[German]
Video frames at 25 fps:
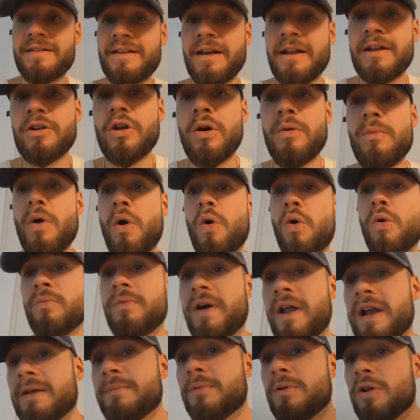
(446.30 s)
Lasst gerne einen Daumen
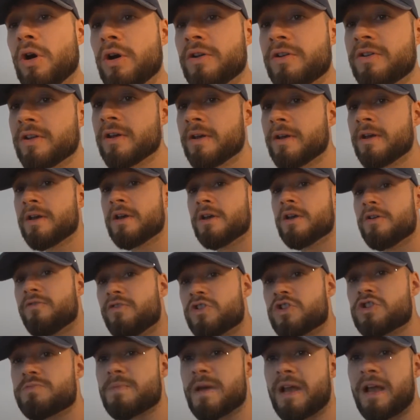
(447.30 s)
hoch, liebe Leute.
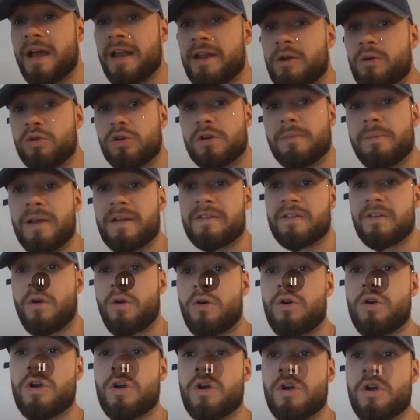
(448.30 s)
Wünscht mir keine gute
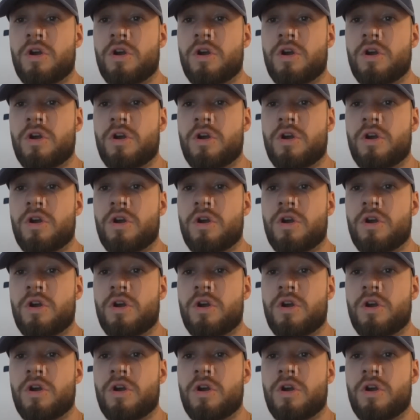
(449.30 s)
Besserung.